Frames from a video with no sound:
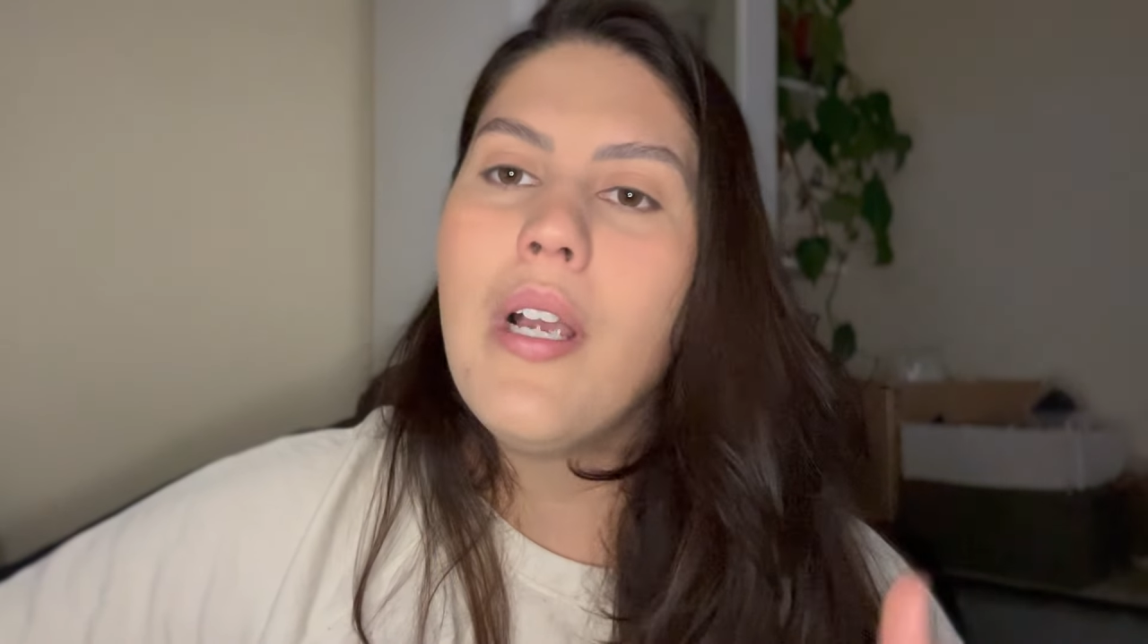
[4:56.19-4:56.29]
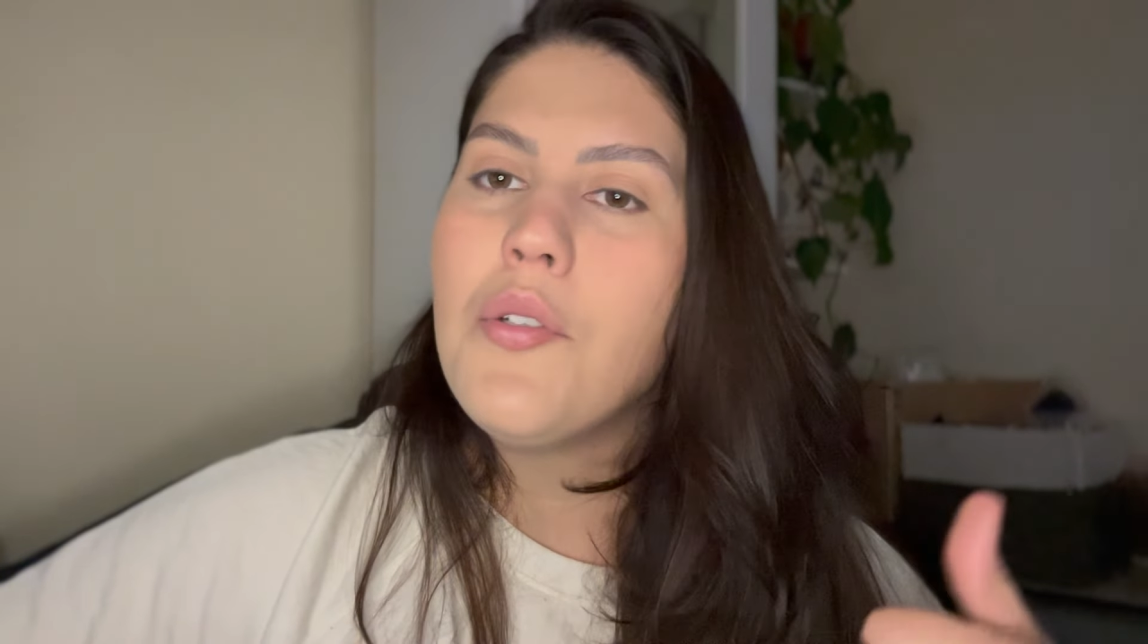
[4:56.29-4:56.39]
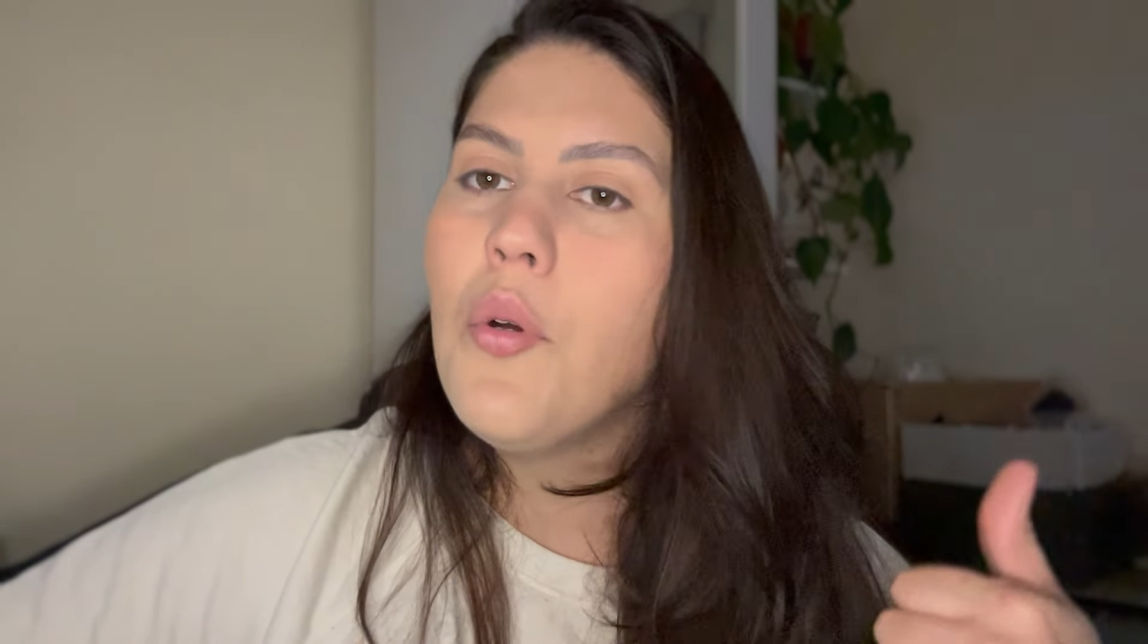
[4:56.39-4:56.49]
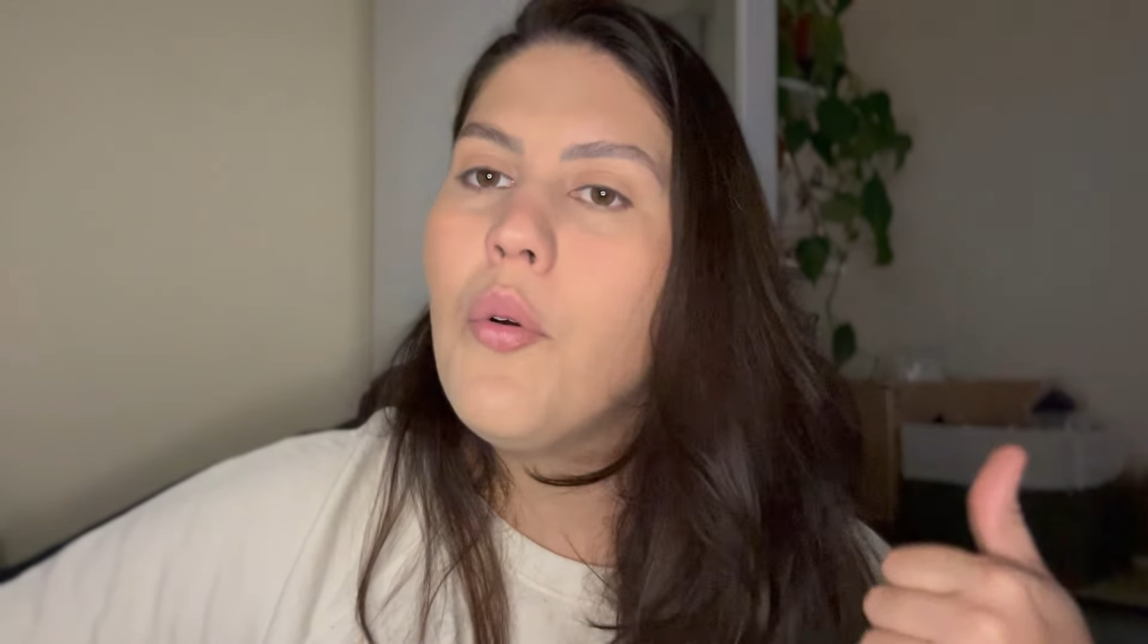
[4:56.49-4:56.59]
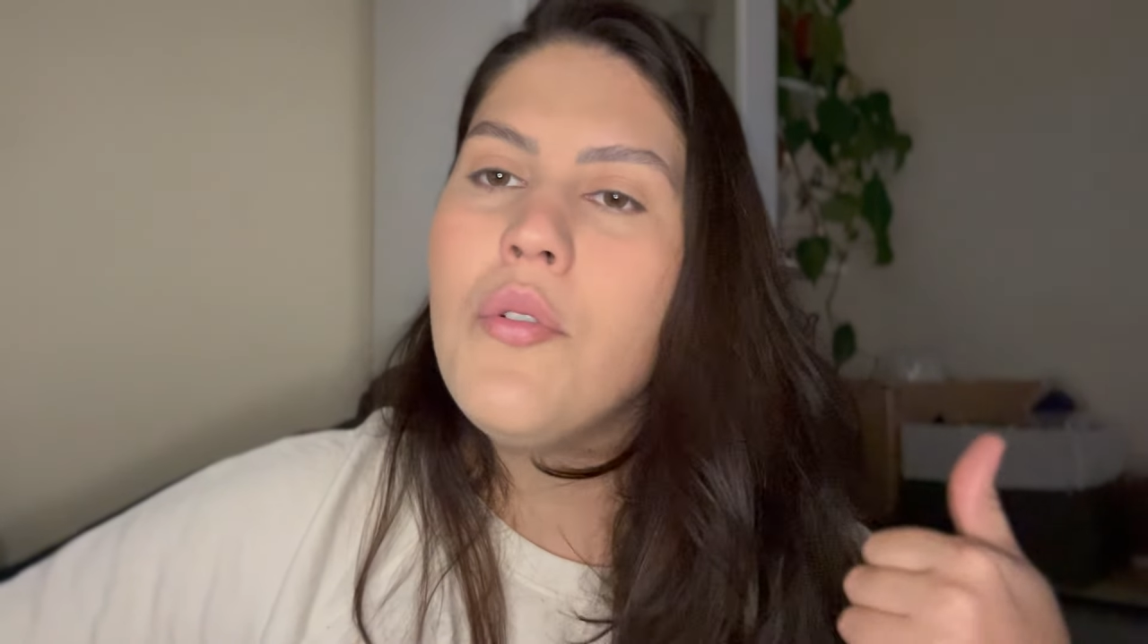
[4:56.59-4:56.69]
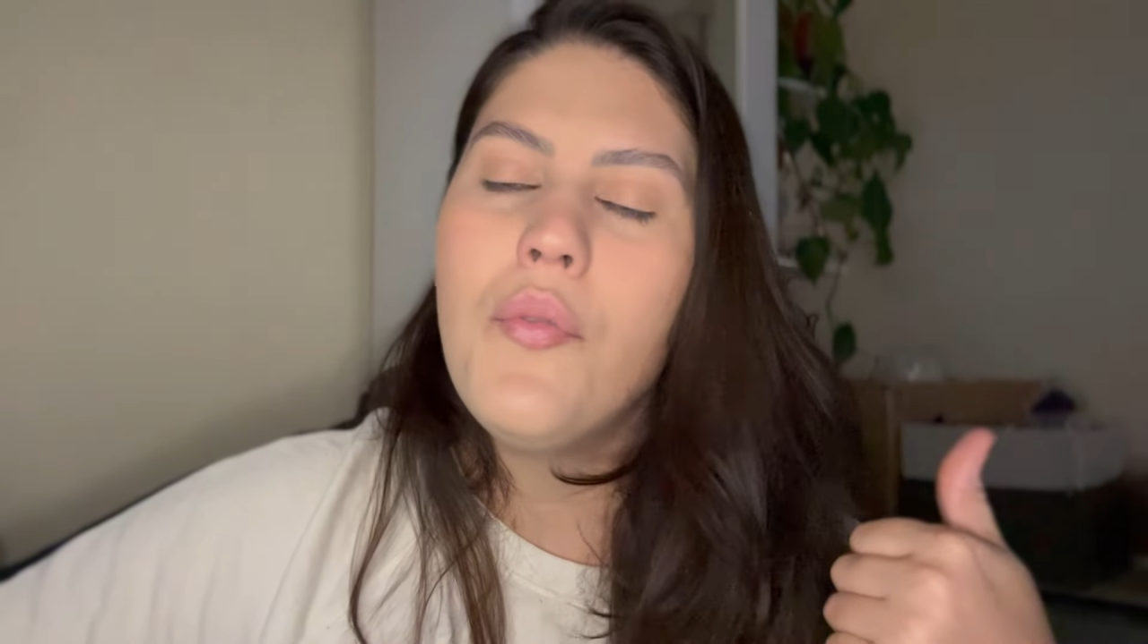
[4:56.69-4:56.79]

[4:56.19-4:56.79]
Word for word: cachorro com